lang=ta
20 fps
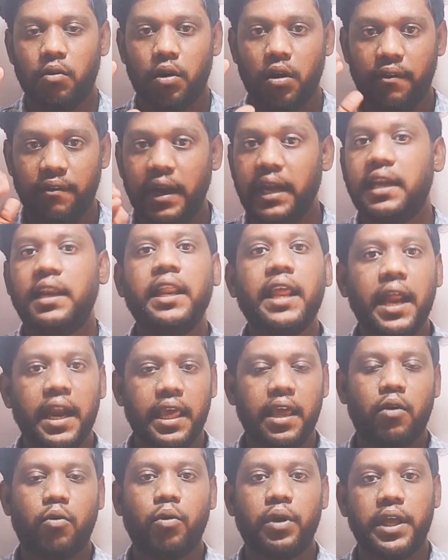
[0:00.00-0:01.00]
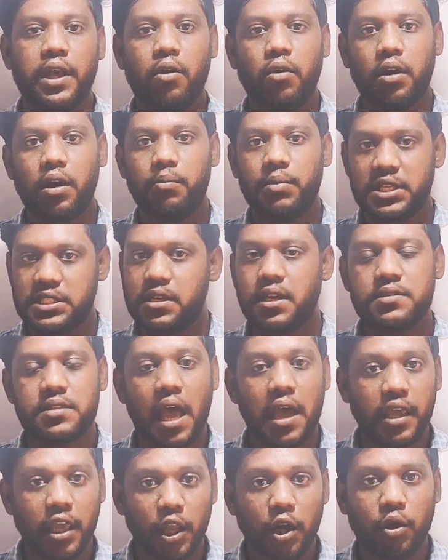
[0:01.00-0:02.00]
ஒரு வெற்றி அடையக்கூடிய ஒரு
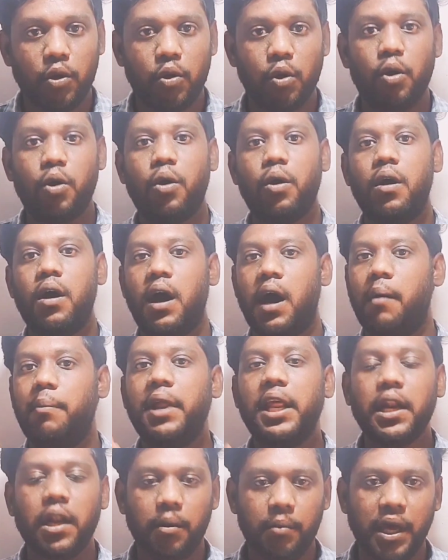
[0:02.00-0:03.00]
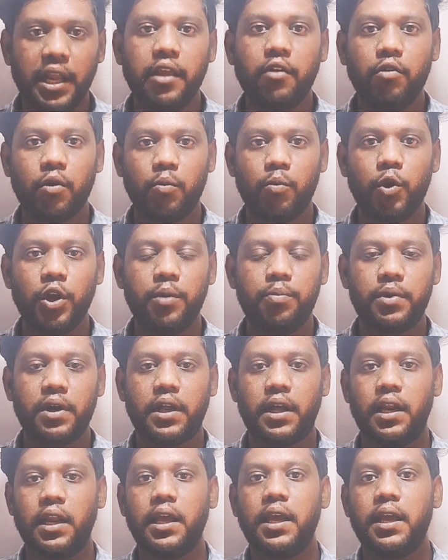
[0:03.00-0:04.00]
பிசினஸா இருக்கும் அப்படின்ற மாதிரி இவர் முடிவு
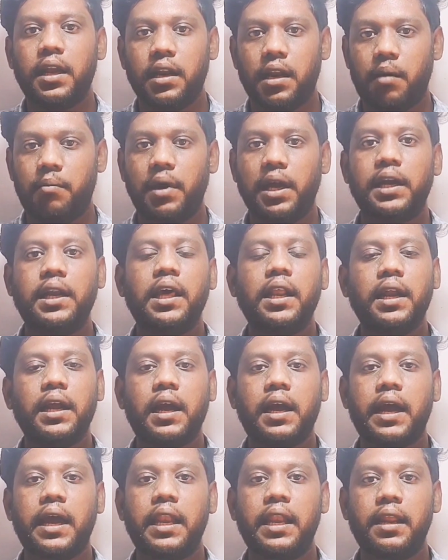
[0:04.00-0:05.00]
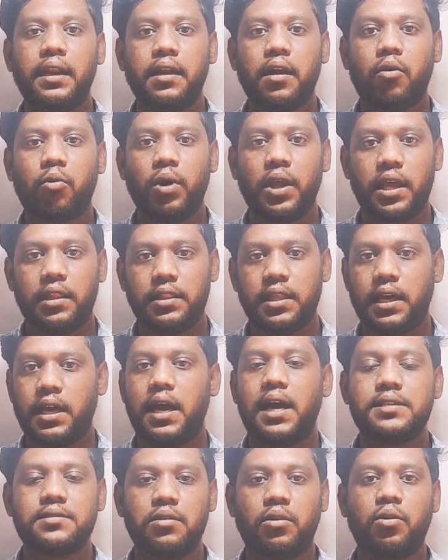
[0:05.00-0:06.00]
பண்றாரு நம்ம கிட்ட இருக்க கையில இருக்கக்கூடிய அந்த
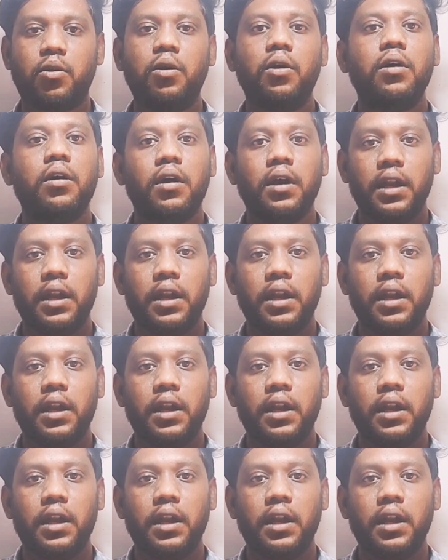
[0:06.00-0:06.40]
காசுக்கும்